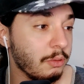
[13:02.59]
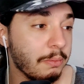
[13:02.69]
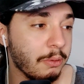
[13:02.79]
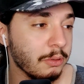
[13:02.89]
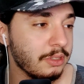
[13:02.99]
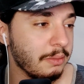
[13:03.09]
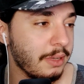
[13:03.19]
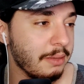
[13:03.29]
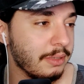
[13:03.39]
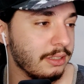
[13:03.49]
E o Apolo
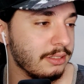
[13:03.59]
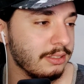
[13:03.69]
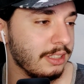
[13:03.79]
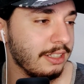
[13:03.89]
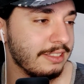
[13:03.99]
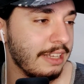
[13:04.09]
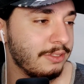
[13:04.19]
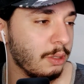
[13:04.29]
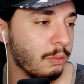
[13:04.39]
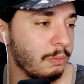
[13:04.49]
também, mano. Ele deve
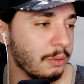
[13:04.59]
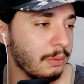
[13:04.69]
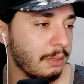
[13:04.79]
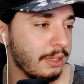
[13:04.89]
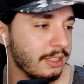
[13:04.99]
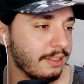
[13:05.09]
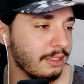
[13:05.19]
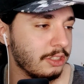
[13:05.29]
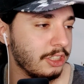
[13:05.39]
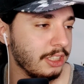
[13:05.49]
ter algum problema aí das
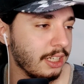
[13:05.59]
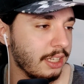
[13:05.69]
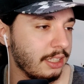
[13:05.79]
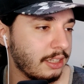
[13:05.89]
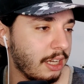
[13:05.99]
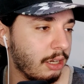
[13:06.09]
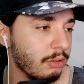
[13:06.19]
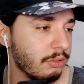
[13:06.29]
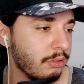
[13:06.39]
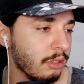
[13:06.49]
antigas e tal.
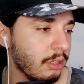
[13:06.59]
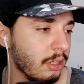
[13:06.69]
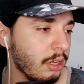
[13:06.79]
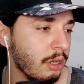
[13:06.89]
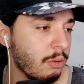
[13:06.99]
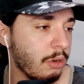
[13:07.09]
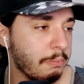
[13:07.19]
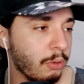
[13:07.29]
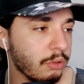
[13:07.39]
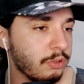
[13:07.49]
O
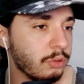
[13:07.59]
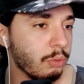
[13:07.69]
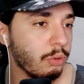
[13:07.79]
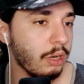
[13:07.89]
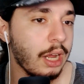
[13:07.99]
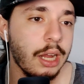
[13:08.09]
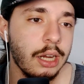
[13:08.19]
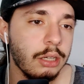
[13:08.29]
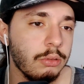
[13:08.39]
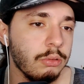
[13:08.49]
Apolo citou
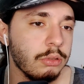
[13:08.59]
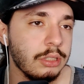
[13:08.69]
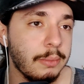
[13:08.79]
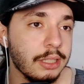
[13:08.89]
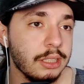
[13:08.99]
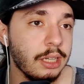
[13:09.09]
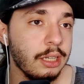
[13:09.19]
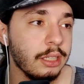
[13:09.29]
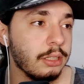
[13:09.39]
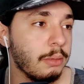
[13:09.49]
Largo da
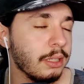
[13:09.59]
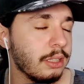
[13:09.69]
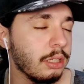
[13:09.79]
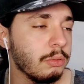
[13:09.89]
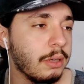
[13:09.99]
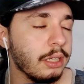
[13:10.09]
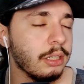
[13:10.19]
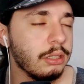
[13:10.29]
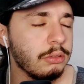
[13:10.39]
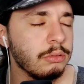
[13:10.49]
Batalha, que é uma batalha do
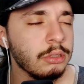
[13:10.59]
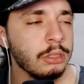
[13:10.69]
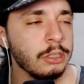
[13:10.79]
Magrão.